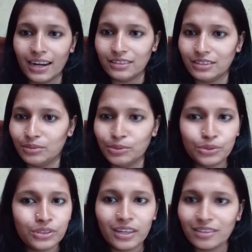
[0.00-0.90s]
আর যদি
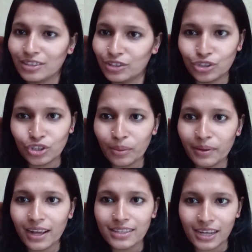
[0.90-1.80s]
ভিউজ না হয় তো কিচ্ছু
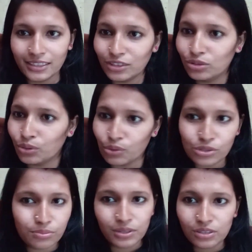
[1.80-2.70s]
হবে না আর যাদের তো
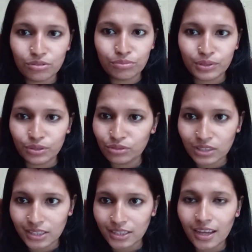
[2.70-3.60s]
রোজ ভিউ
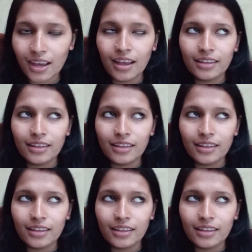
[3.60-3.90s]
ভিউজ আসে